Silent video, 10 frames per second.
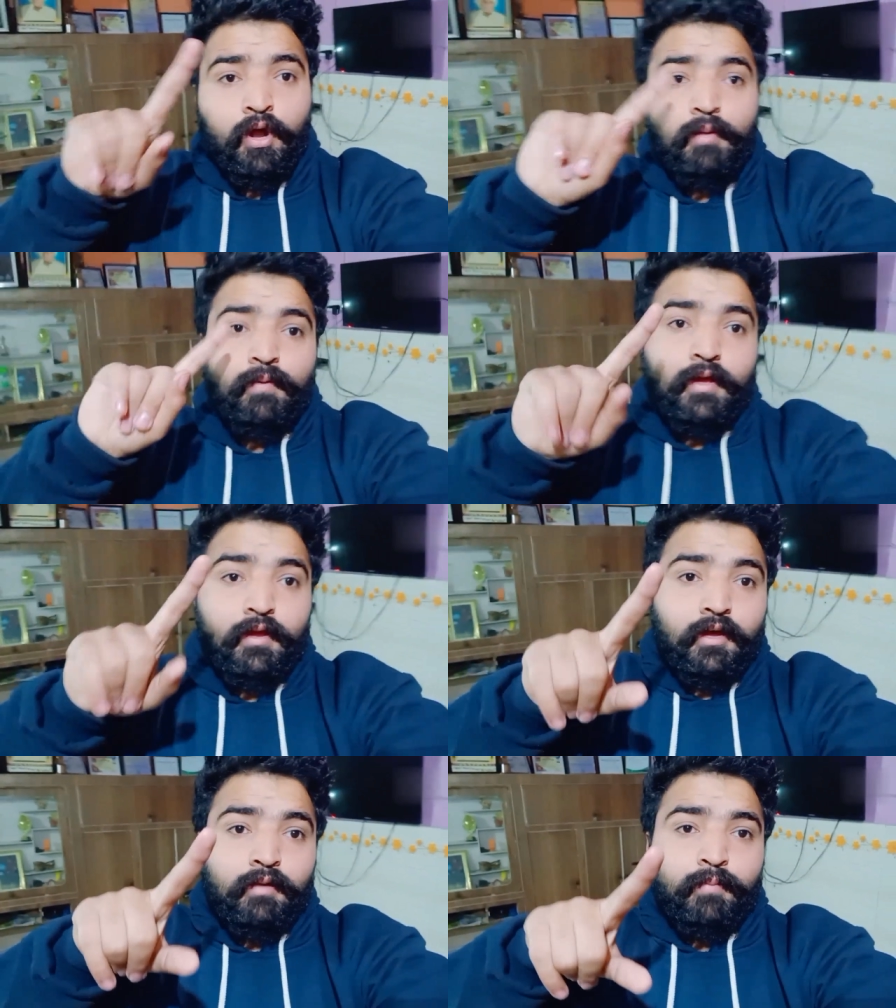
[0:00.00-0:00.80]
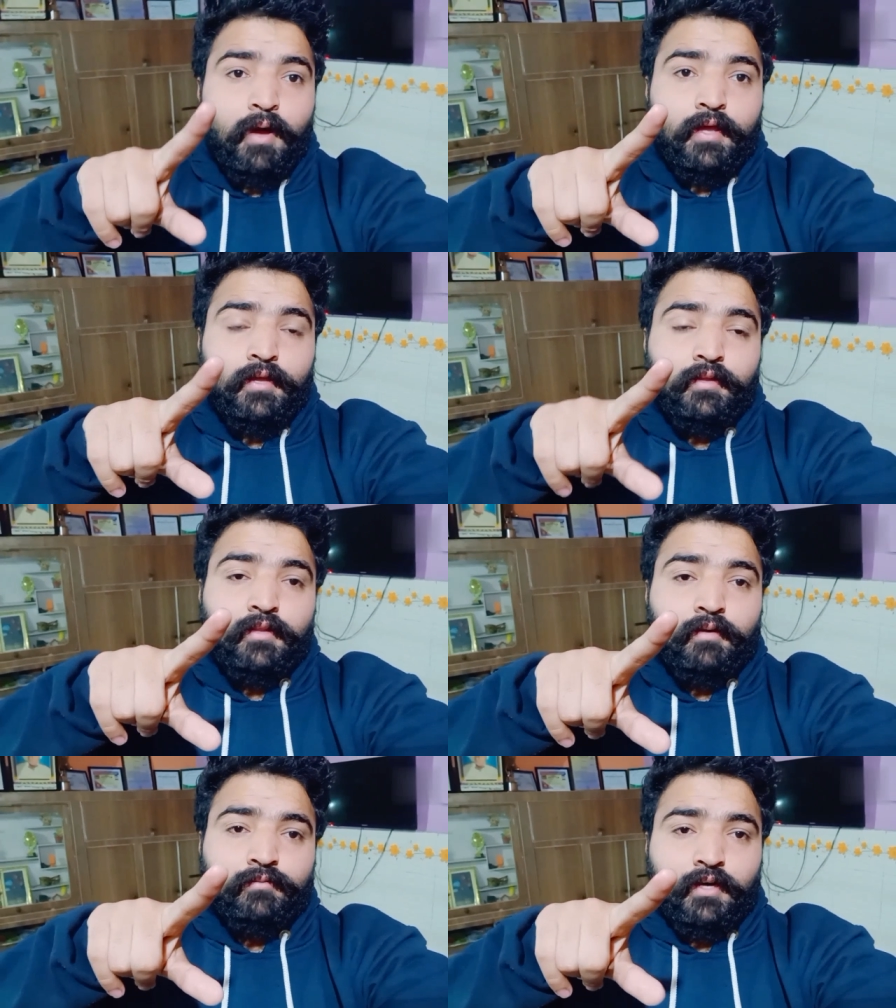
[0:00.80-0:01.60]
और हाँ भाई कल
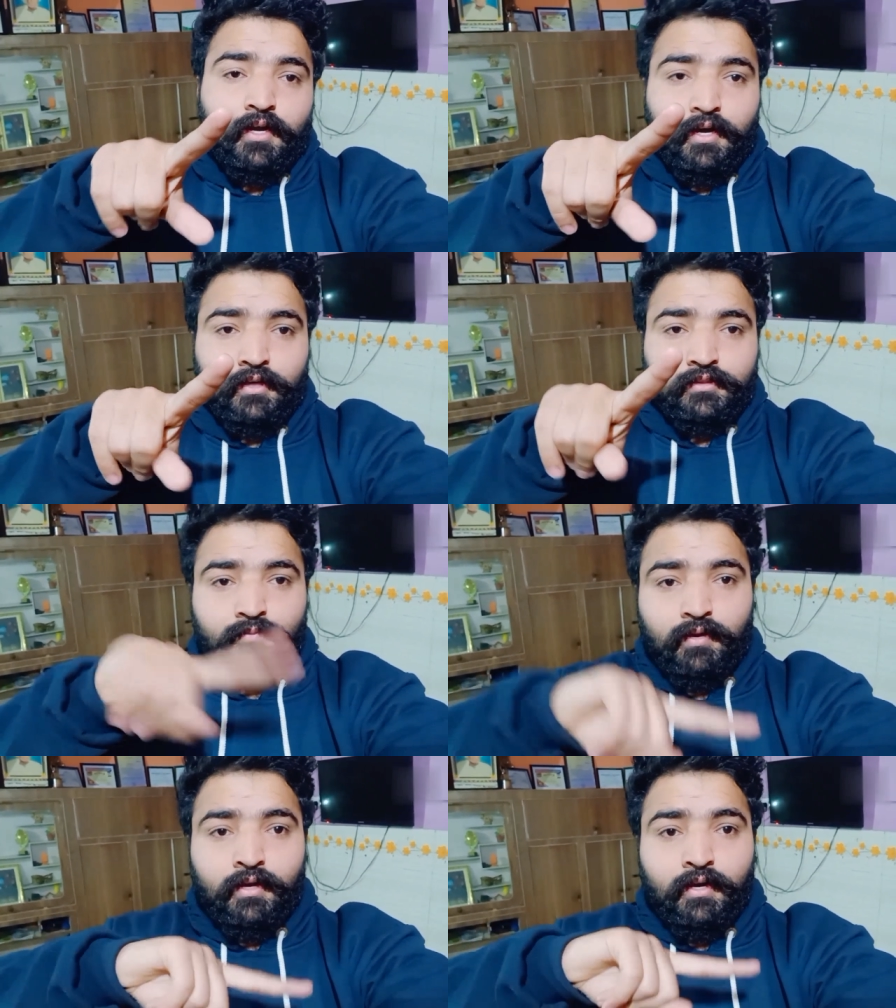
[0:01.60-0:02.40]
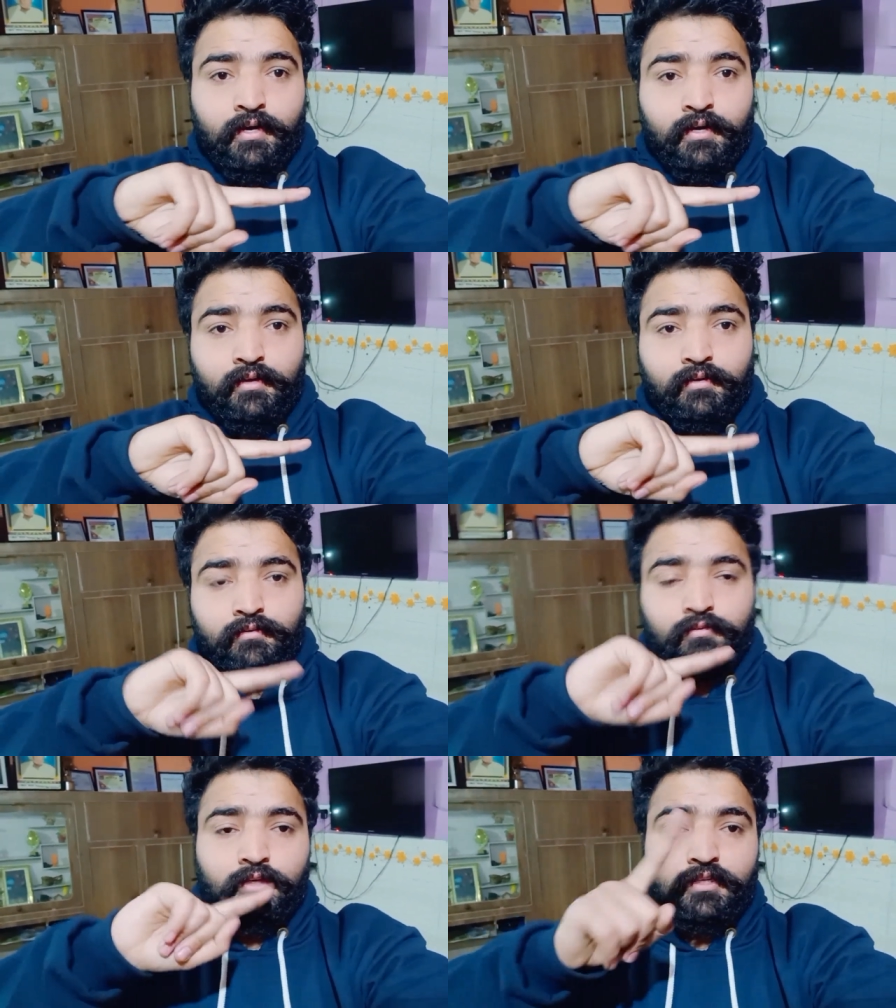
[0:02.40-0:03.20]
भाई धर्मशाला का सामान लेने
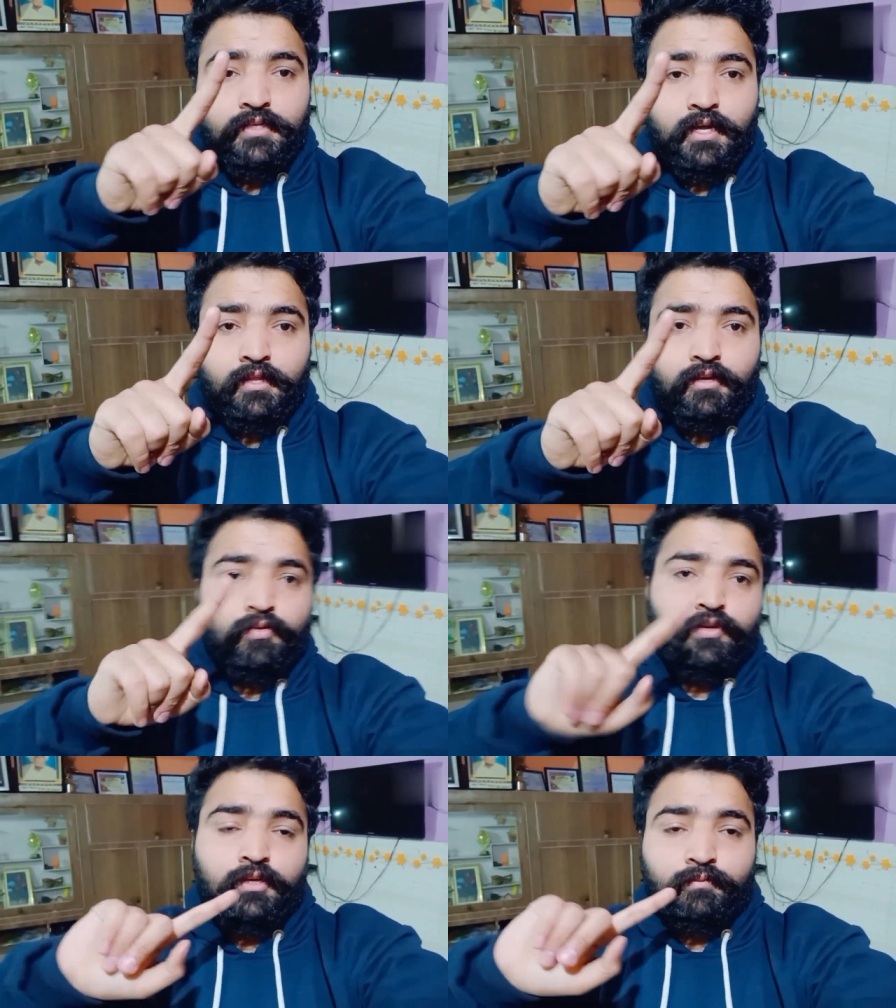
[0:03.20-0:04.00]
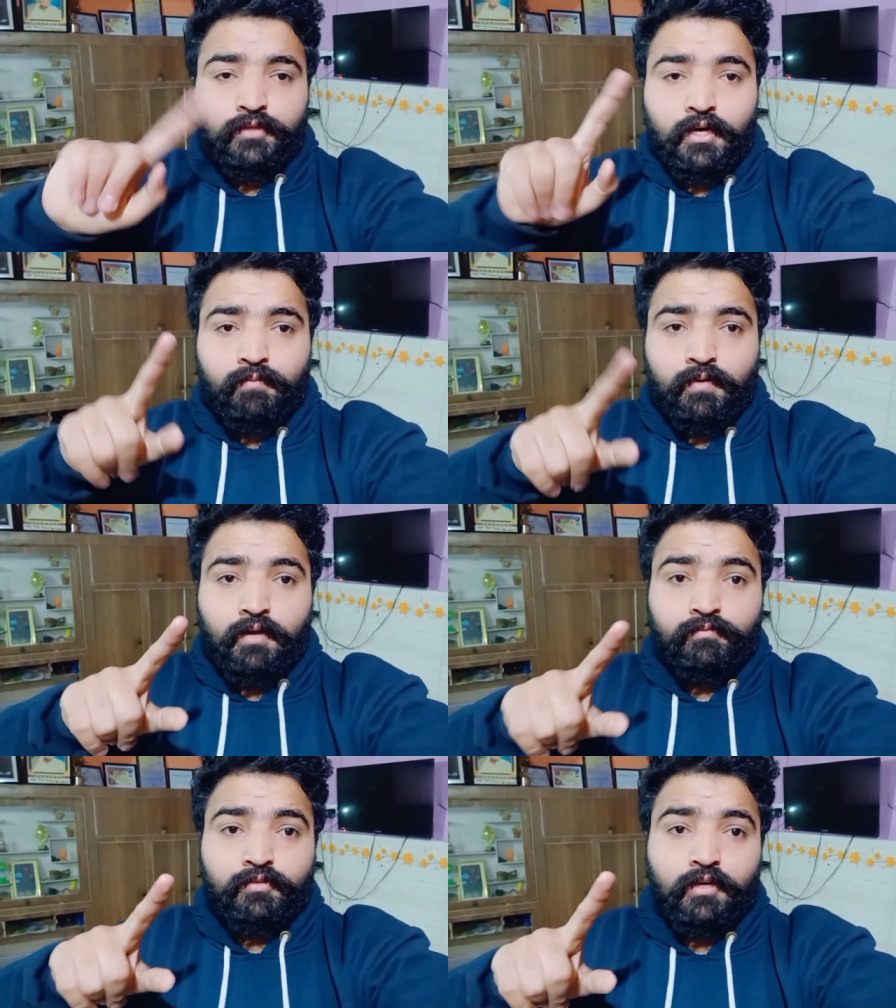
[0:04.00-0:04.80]
दिल्ली जा रहे थे क्योंकि धर्मशाला
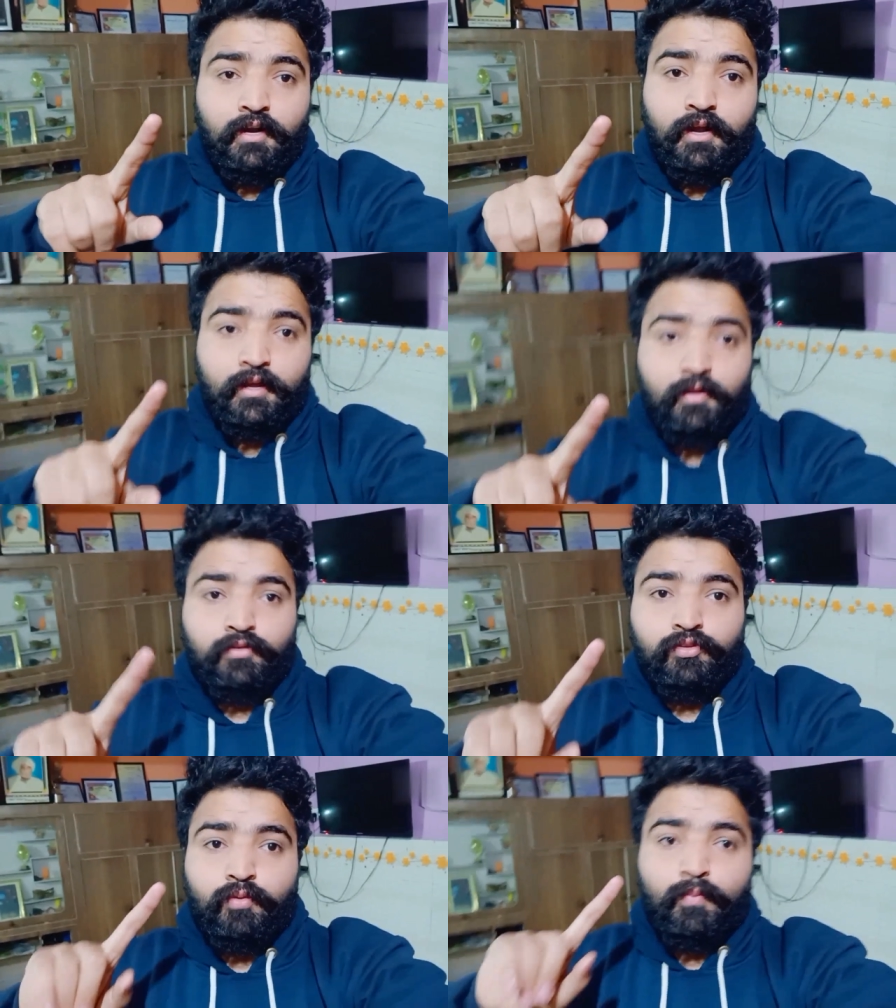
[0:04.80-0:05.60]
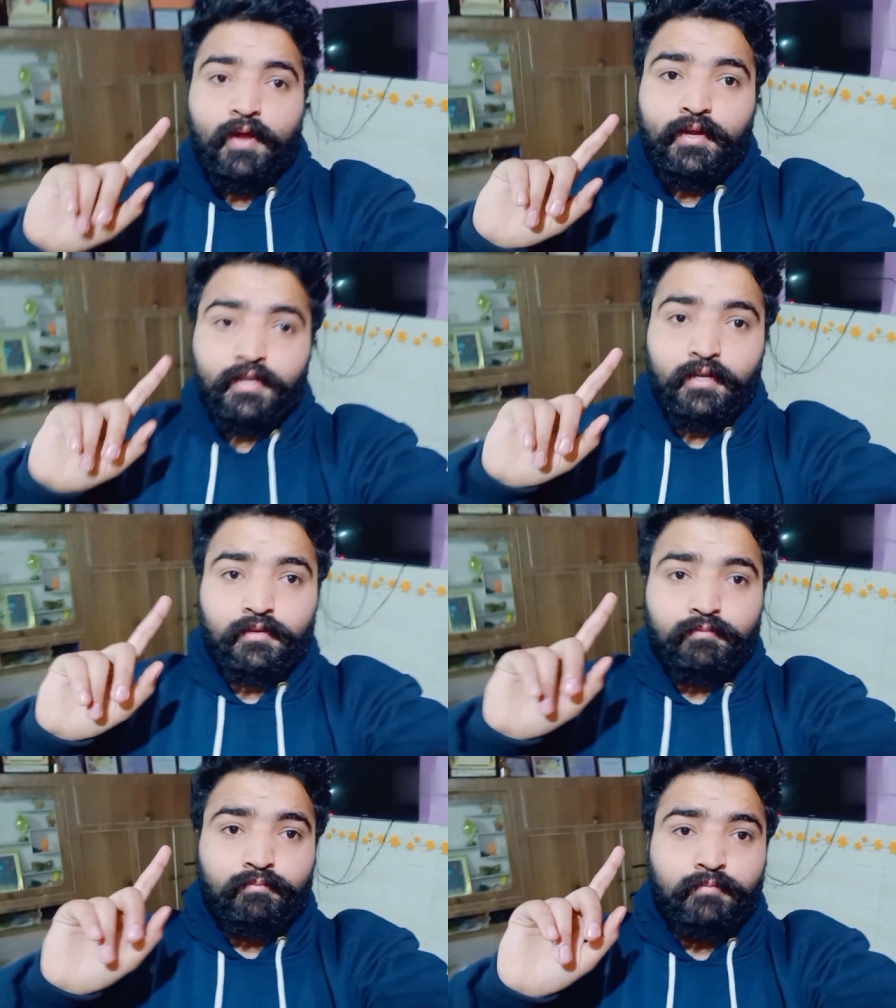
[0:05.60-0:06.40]
में काम चल रहा है तो भाई ने